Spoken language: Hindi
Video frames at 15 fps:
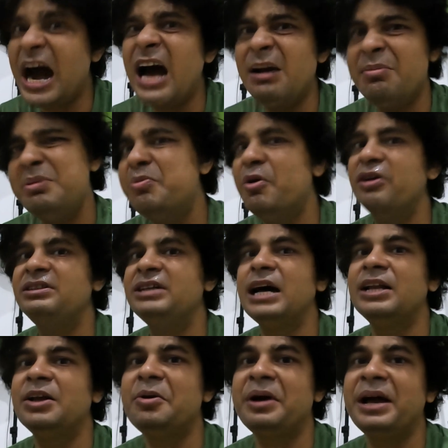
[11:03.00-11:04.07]
झाल भी बहुत
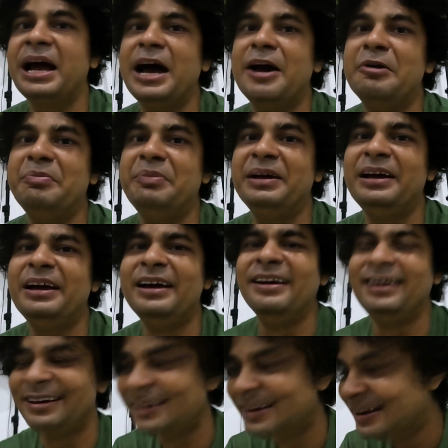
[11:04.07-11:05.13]
ज़्यादा हो गया आलू पे